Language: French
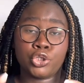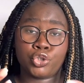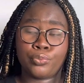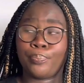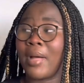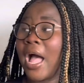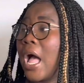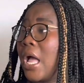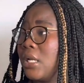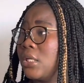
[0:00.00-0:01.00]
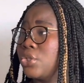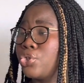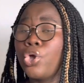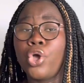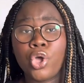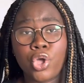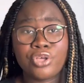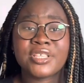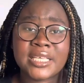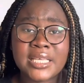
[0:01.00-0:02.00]
Tu parles et ceux
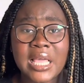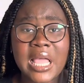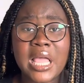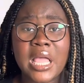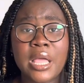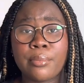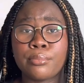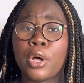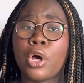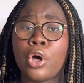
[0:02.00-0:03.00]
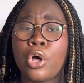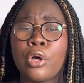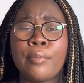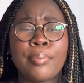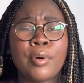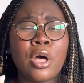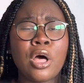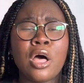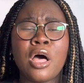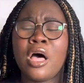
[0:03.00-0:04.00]
qui aiment en
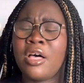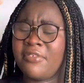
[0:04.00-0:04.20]
reprendre